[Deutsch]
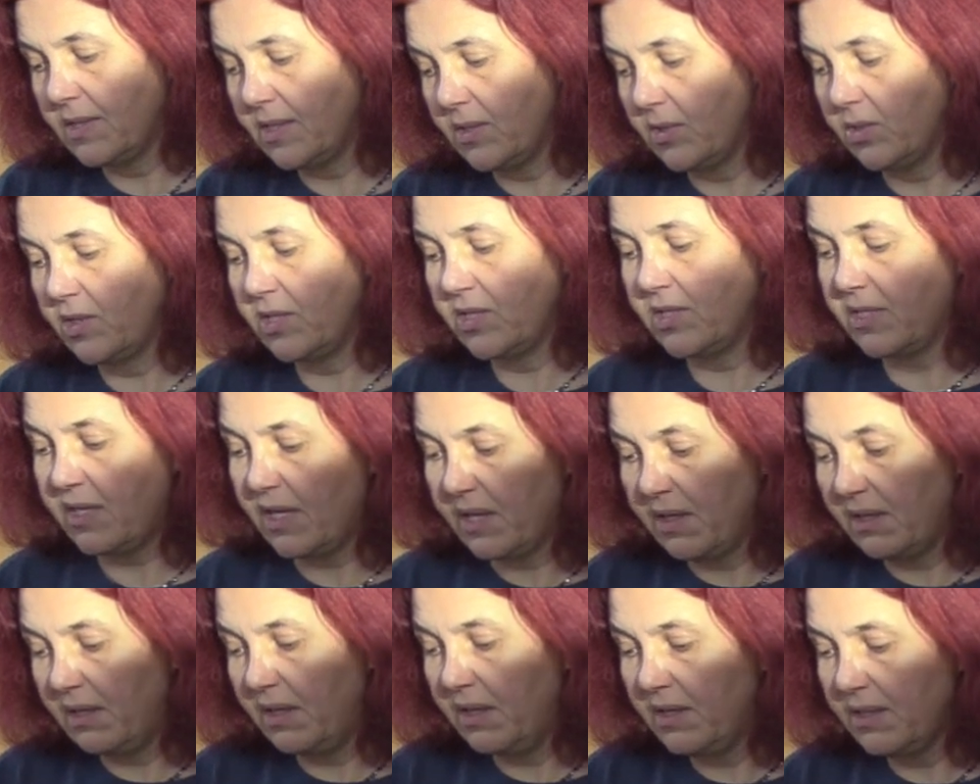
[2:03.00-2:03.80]

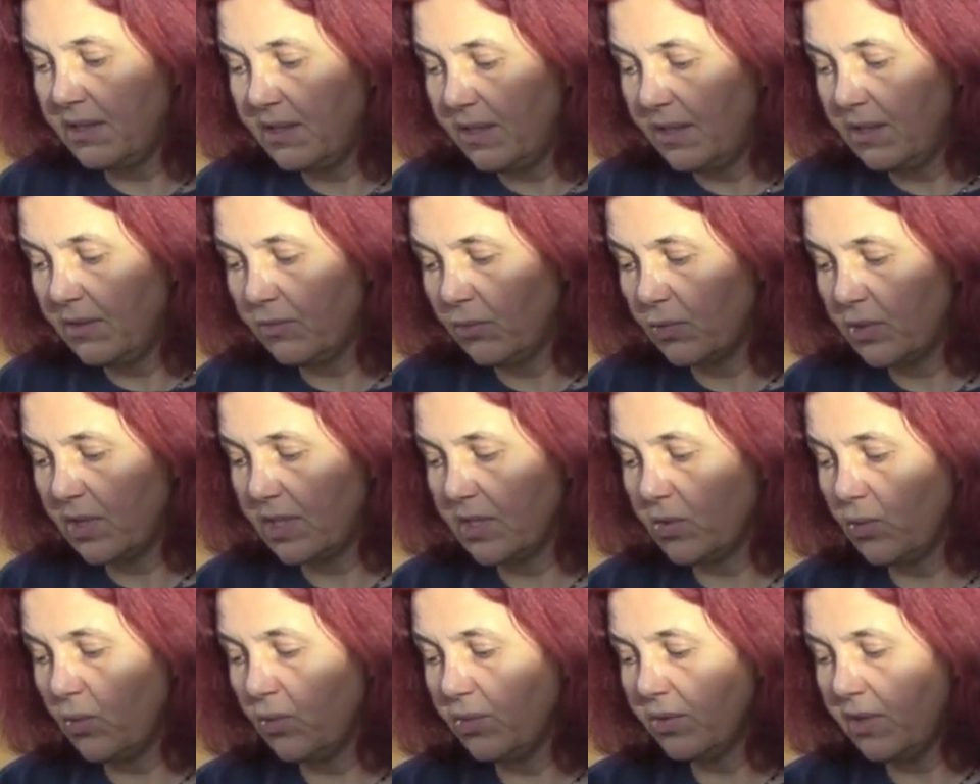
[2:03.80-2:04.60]
sozusagen in den
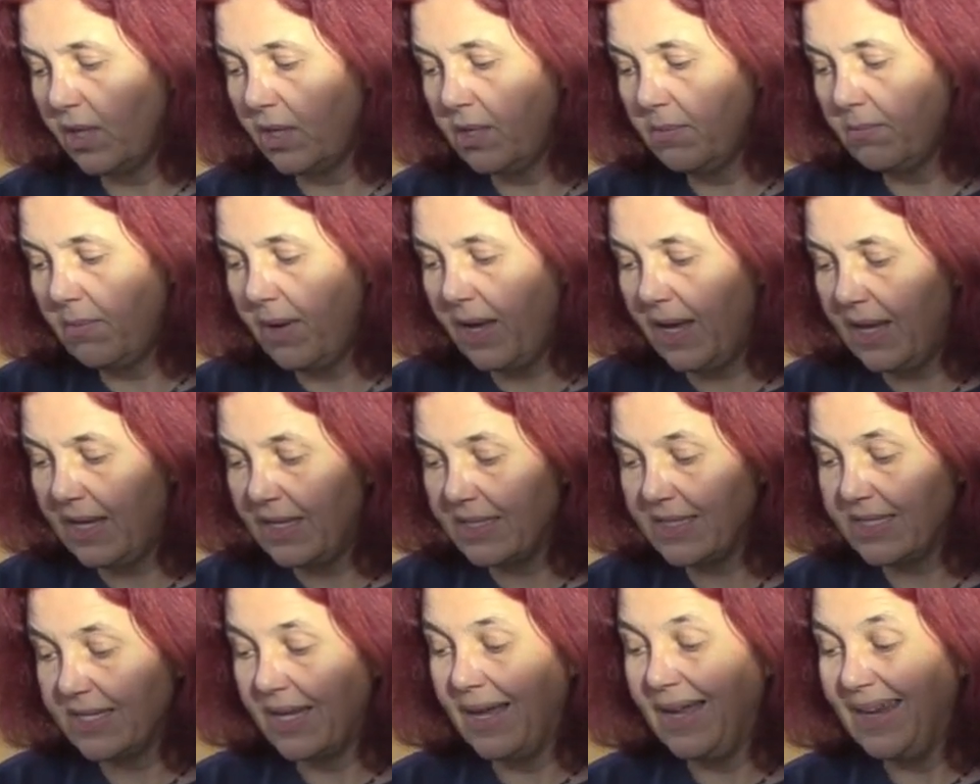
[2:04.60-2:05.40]
Untersuchungen dann immer
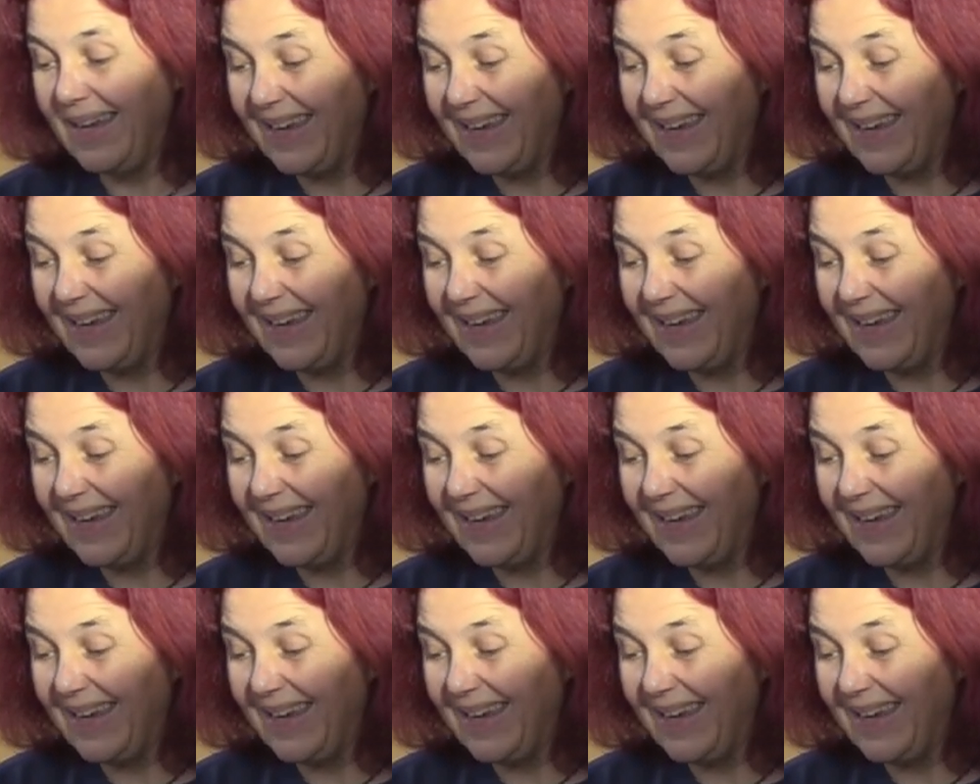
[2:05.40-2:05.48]
als